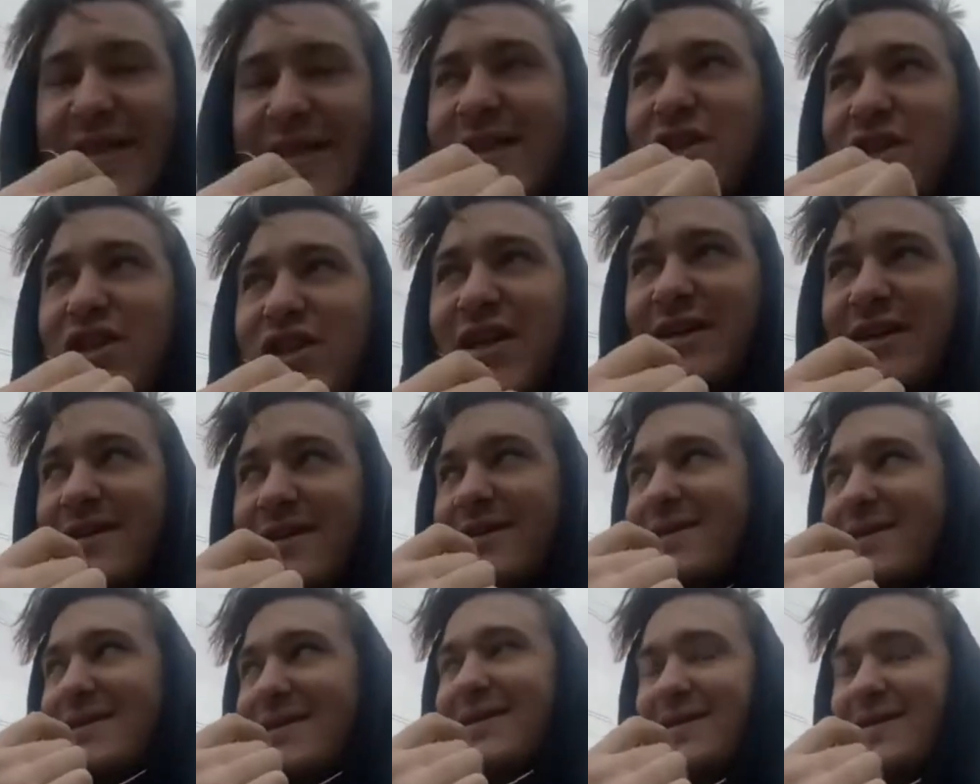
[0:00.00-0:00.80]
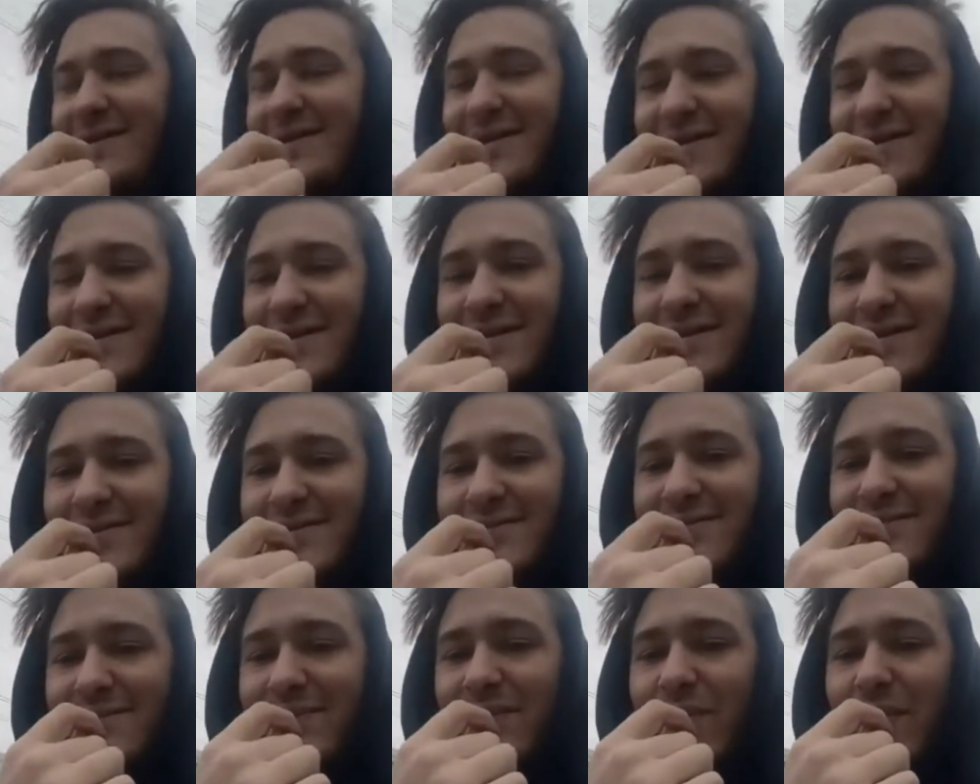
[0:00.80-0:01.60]
слышно? Да.
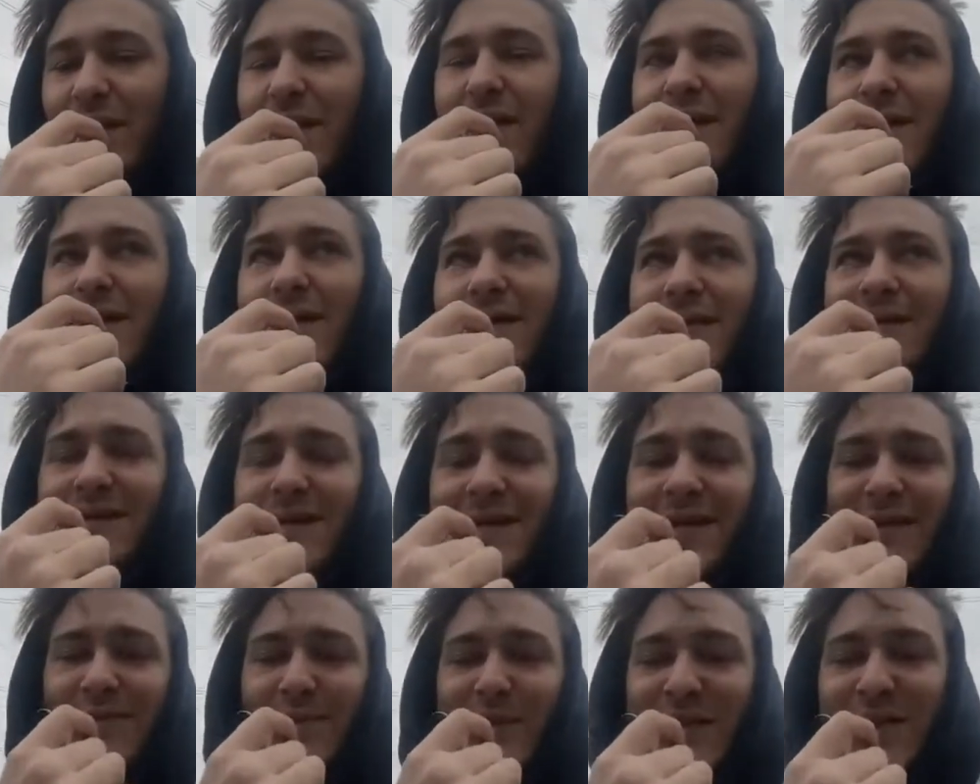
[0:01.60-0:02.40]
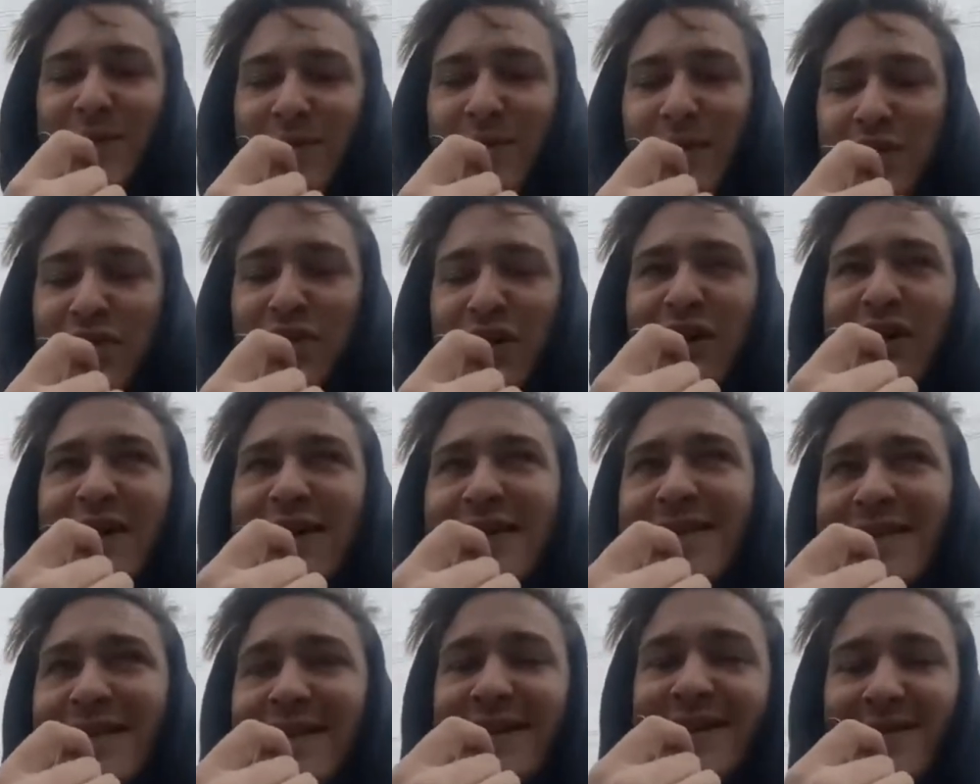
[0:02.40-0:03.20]
Да, спасибо большое,
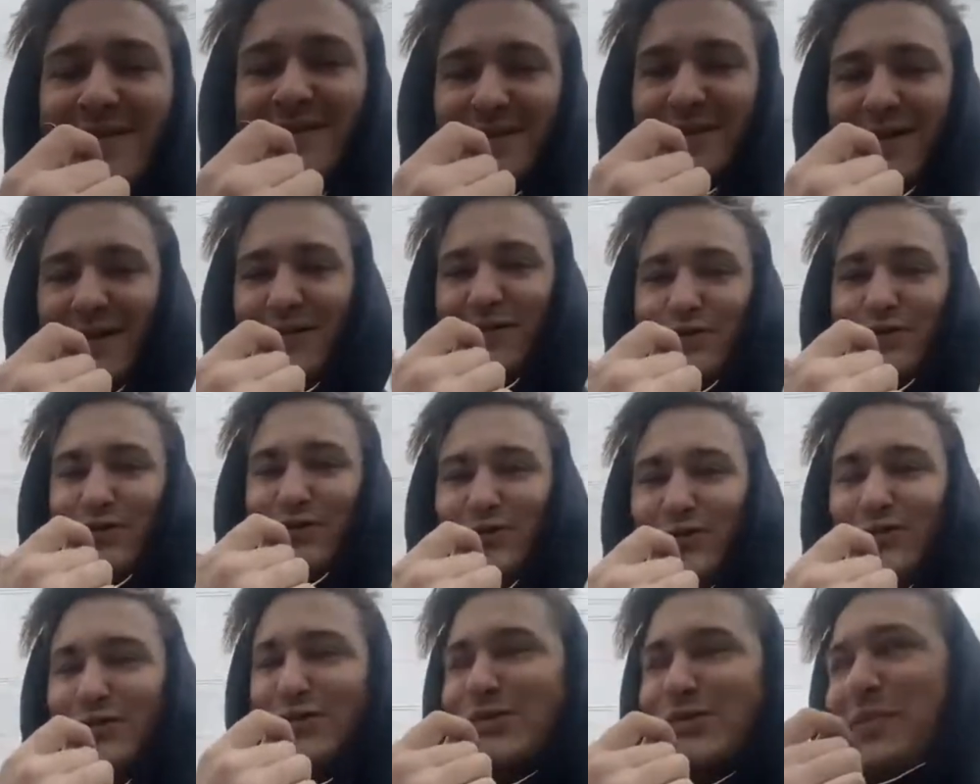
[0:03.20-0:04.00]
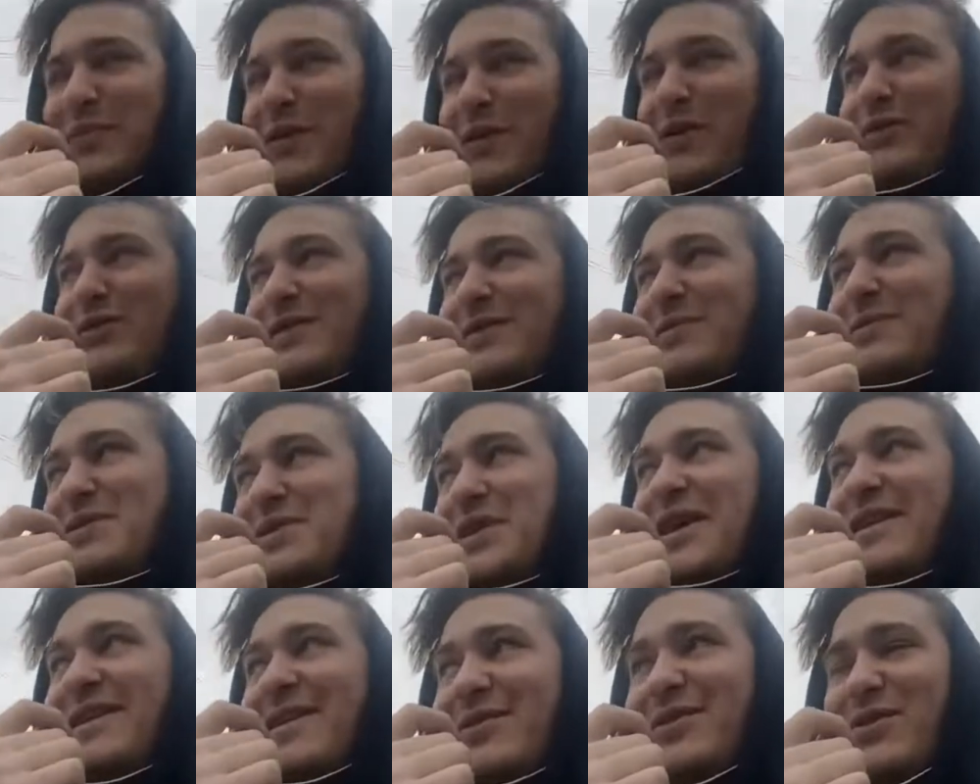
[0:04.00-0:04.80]
Алексей. Я вот не успел
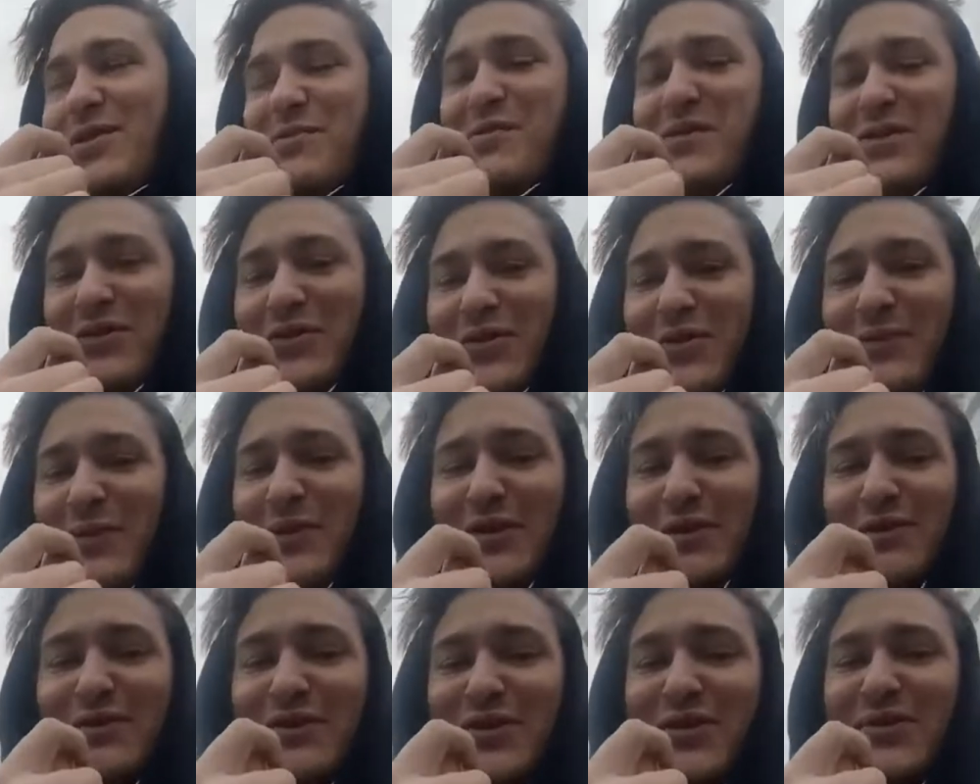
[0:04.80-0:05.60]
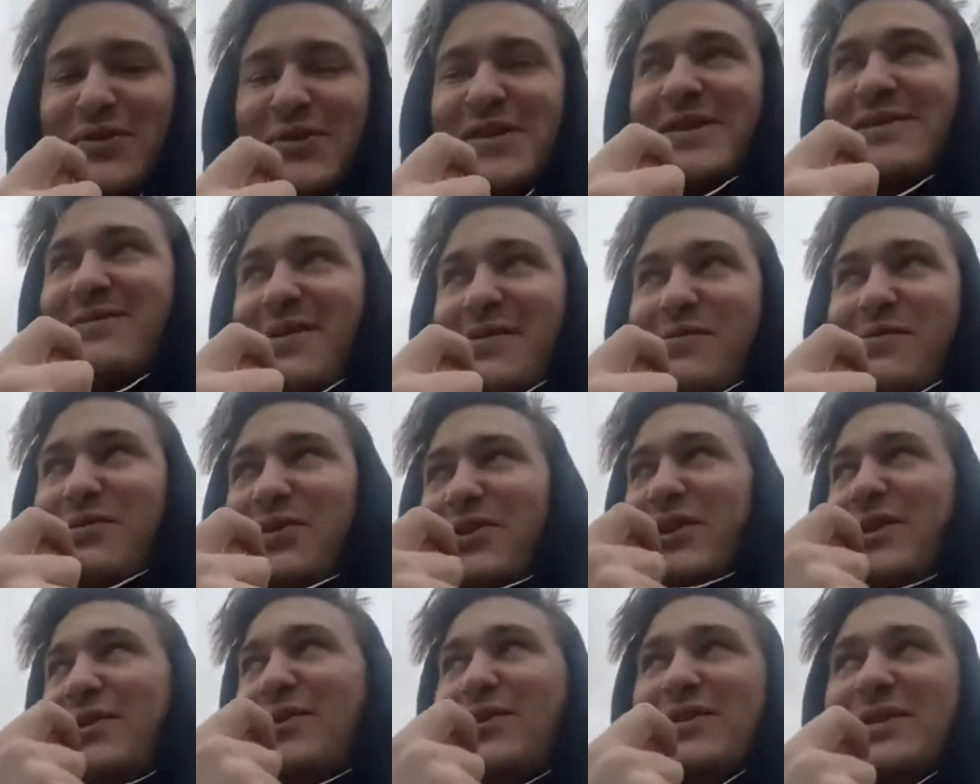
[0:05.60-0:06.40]
добежать до дома, но подключился к вам
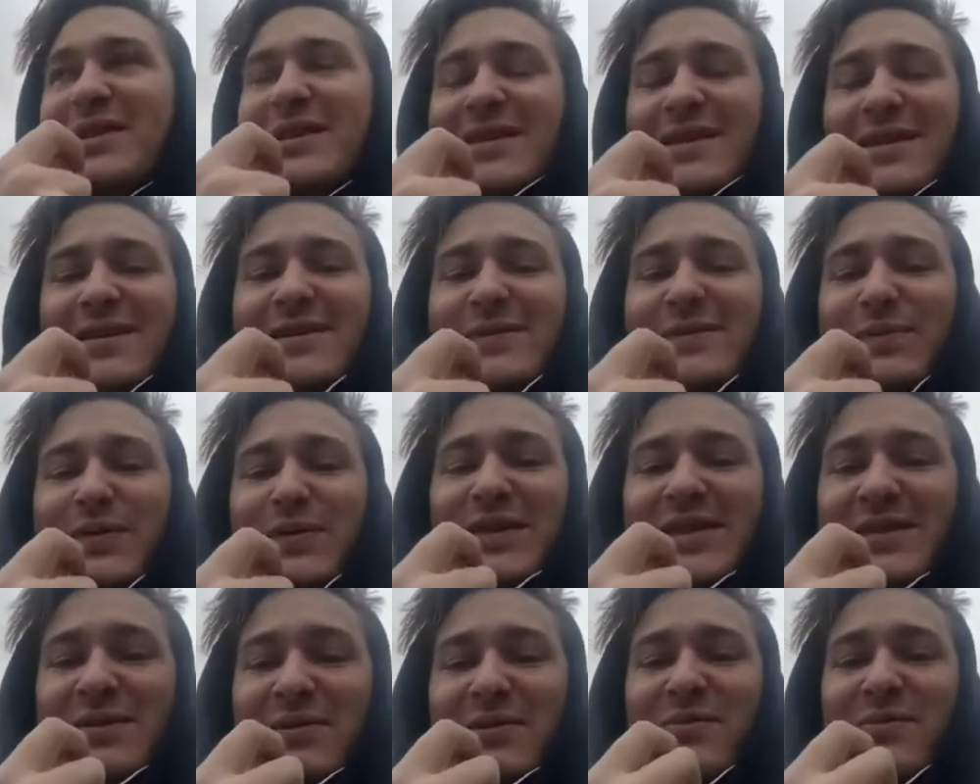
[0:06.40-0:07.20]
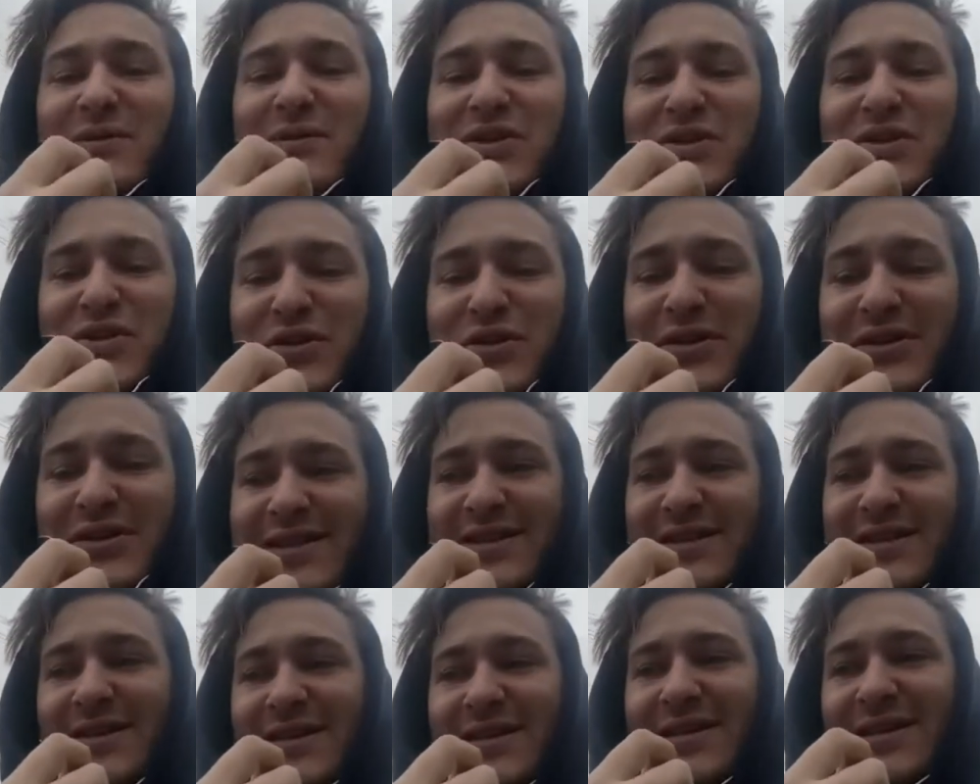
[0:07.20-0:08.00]
удаленно. Спасибо большое
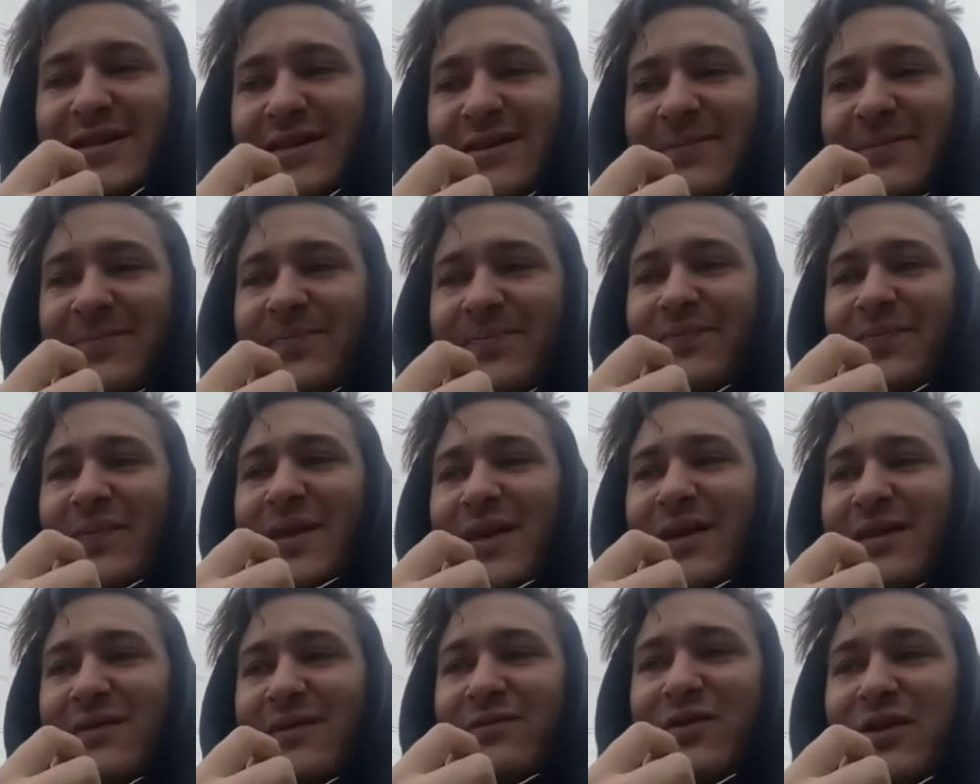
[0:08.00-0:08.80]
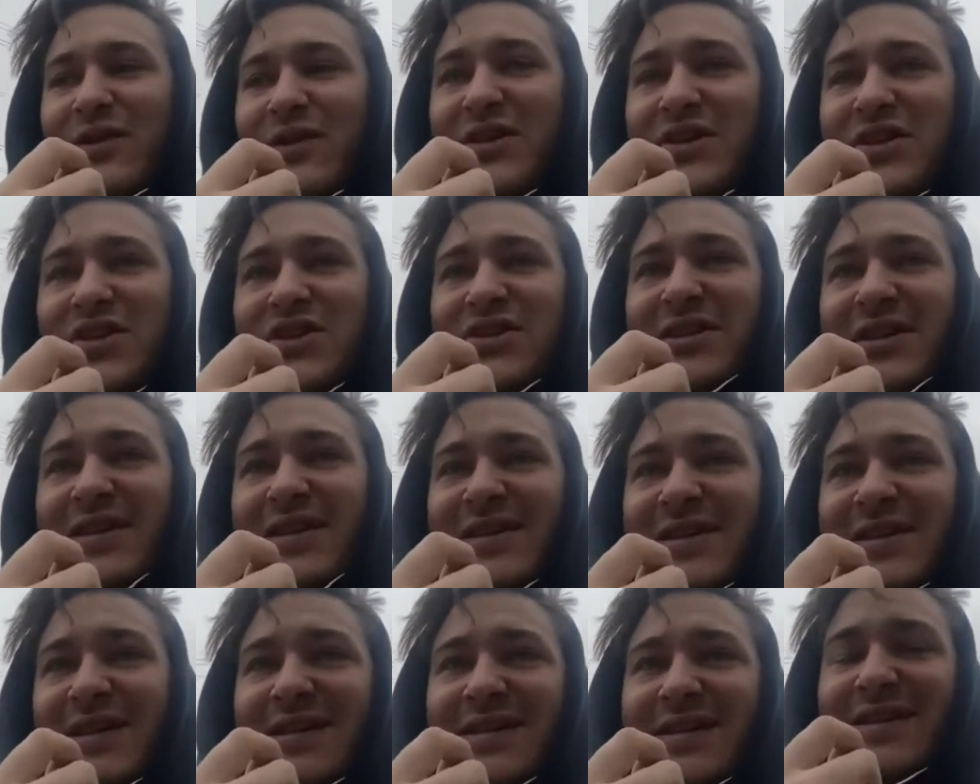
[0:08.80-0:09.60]
за а, ваш
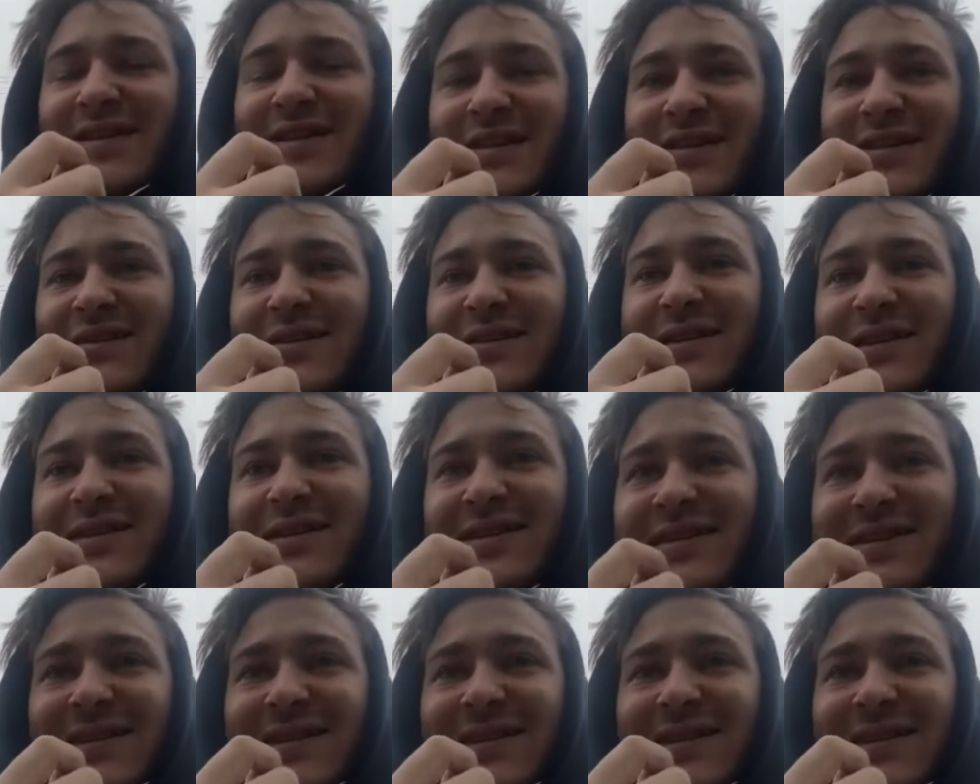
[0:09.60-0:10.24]
рассказ, доклад.